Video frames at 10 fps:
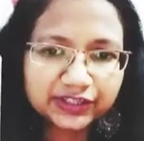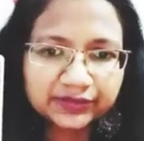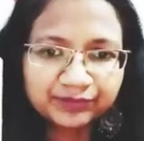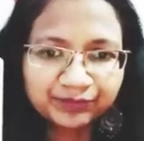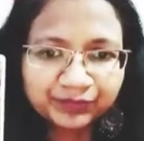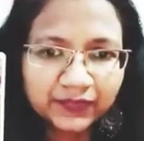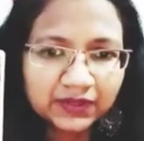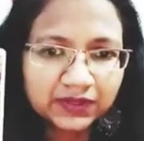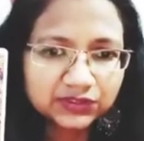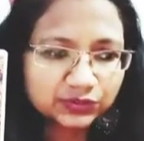है
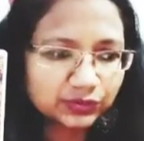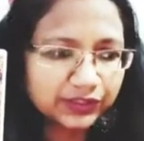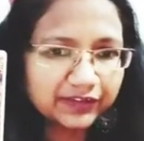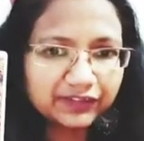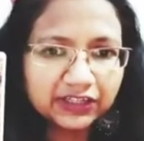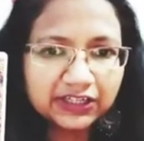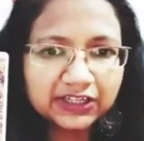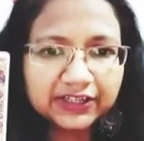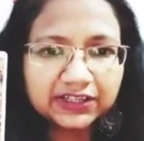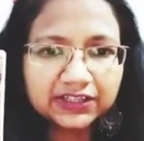सो
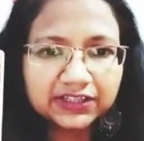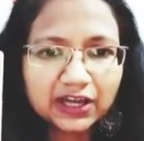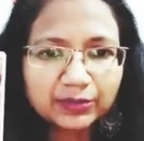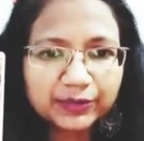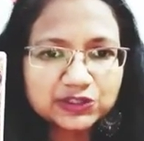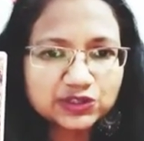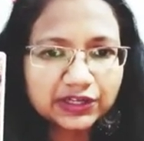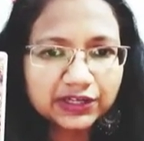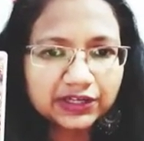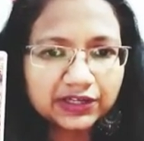डेफिनेटली यहाँ पे जो
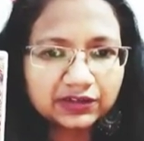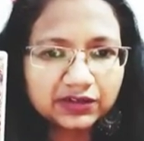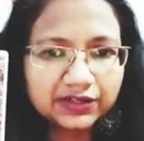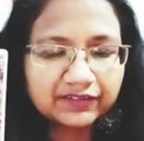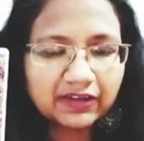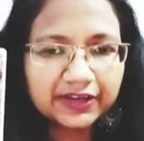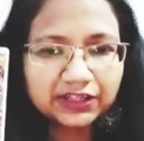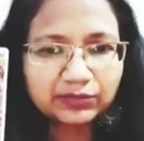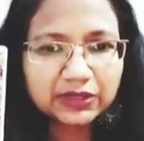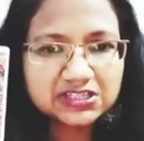है डिवाइन
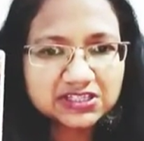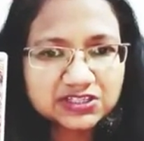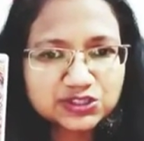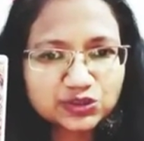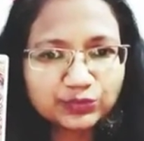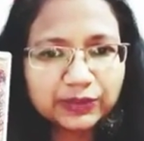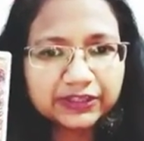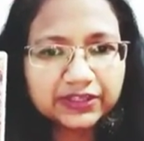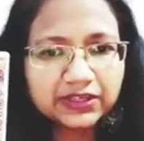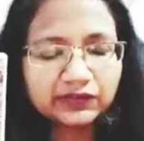की ब्लेसिंग्स जो
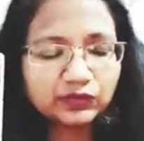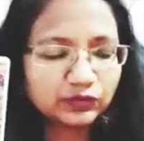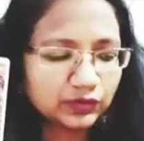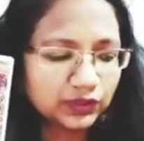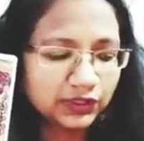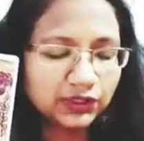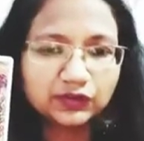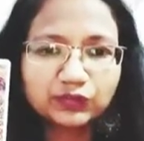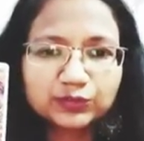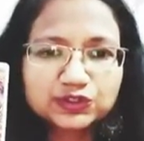मिलती हैं वो
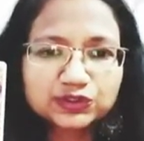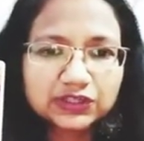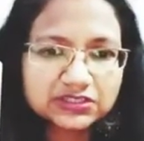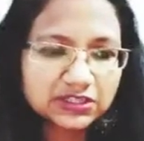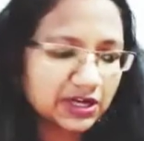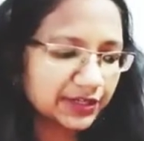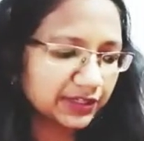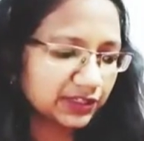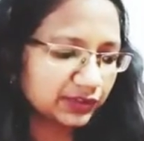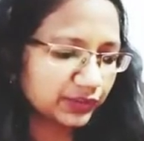वो मुझको नज़र आ रही
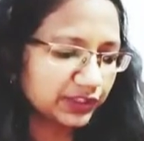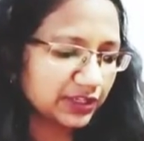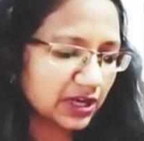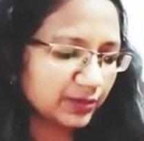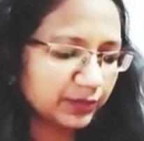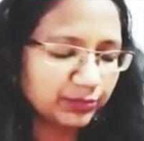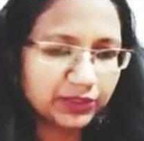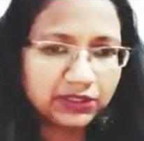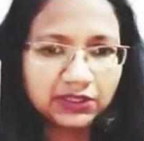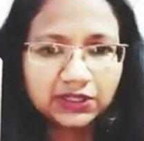हैं क्योंकि यहाँ पे
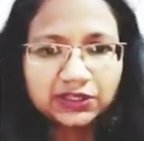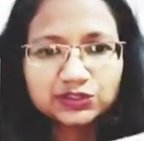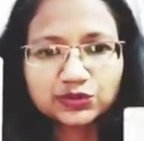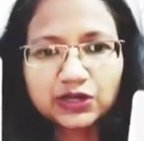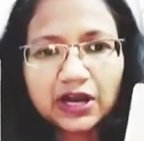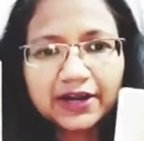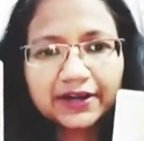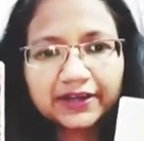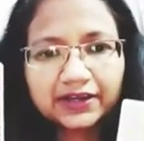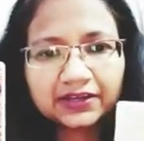भी जो कार्ड
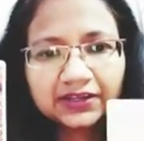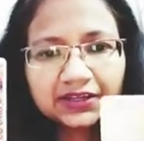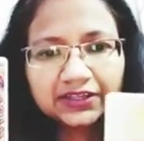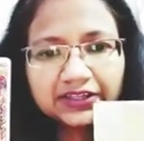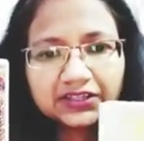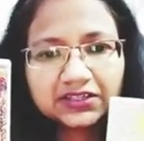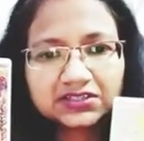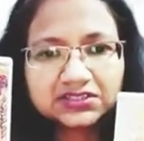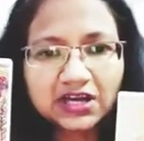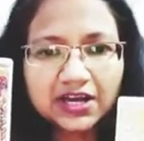है ये द
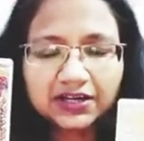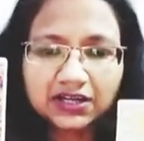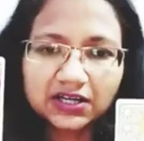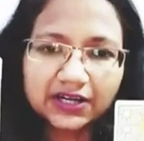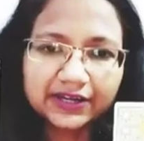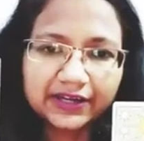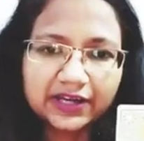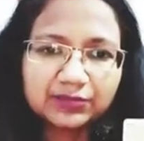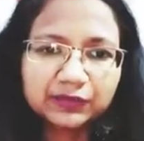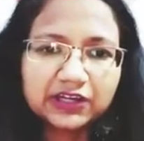स्टार का कार्ड आया
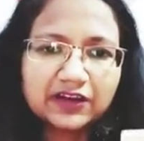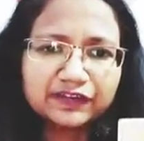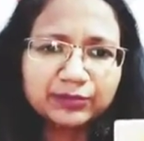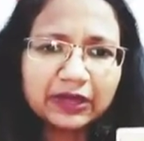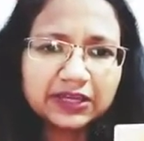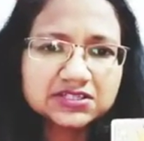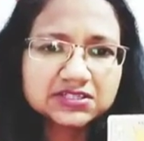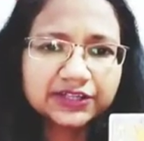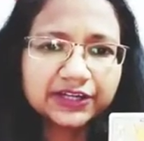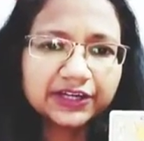आपने काफ़ी बैलेंस
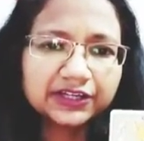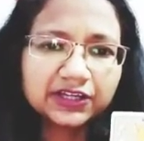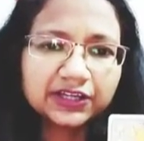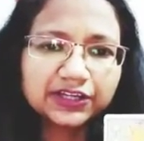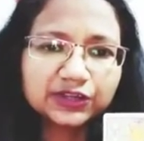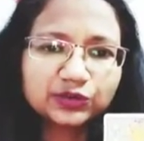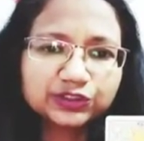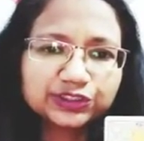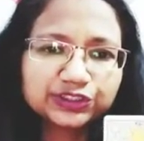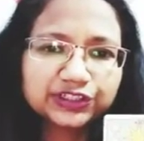क्रिएट करने की
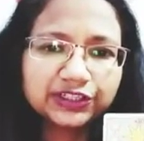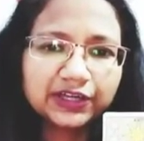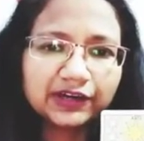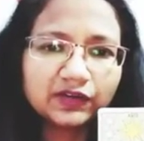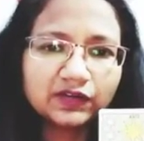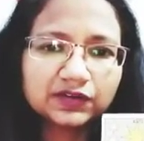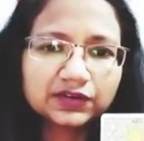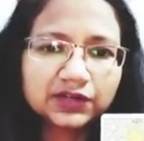कोशिश की है और